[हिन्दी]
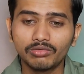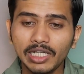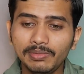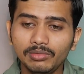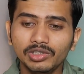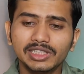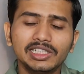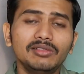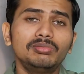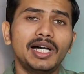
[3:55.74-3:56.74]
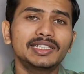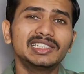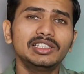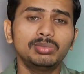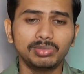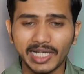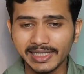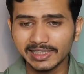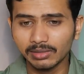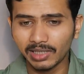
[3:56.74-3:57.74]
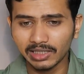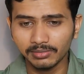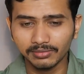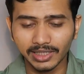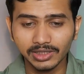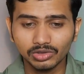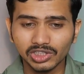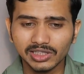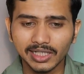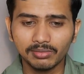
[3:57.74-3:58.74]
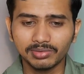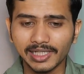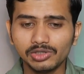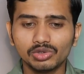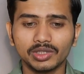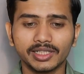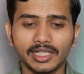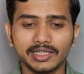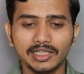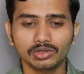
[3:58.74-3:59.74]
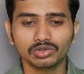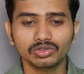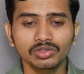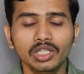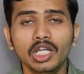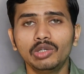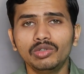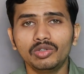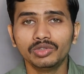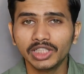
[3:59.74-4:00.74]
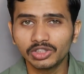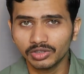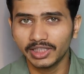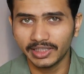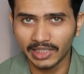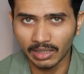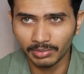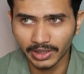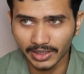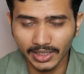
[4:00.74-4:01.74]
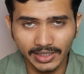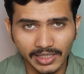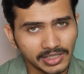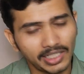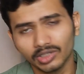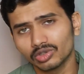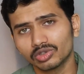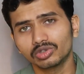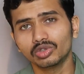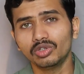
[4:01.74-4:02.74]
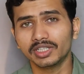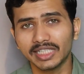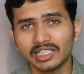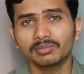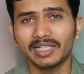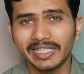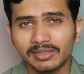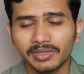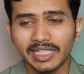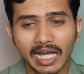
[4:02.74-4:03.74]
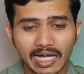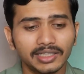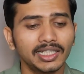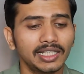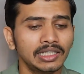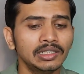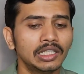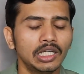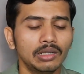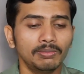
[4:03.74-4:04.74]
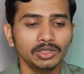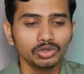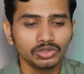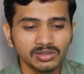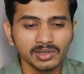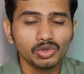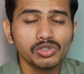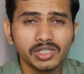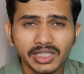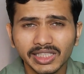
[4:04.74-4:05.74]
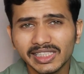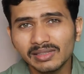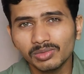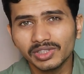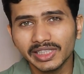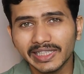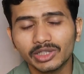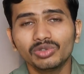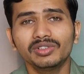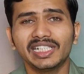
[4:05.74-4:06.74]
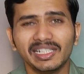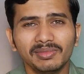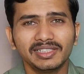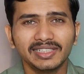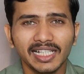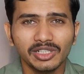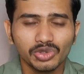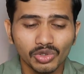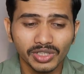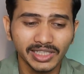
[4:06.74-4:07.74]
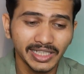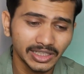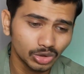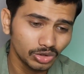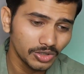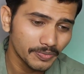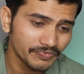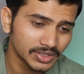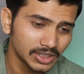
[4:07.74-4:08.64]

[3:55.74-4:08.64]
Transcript: वहीं पर हम लोग इसके अब बात करते हैं प्राइस के बारे में भाई तो इसका प्राइस जो रखा गया है दोस्तों वो उन्नीस रखा गया जी हाँ दोस्तों दो हज़ार के प्राइस में ये आता है बट दोस्तों इसमें कुछ चीज़ें मुझे देखने को नहीं मिलता है जो कि एक तो